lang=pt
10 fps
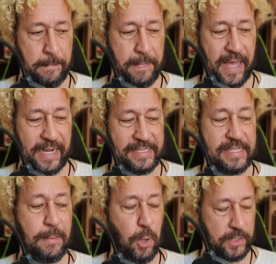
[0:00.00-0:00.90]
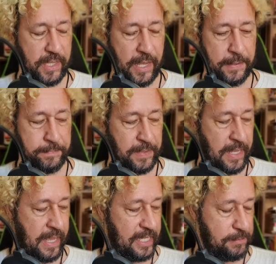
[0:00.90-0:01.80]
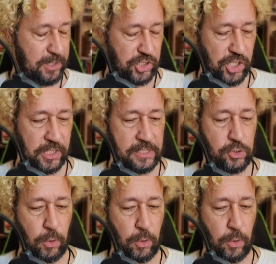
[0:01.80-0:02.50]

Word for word: para sabotar as medidas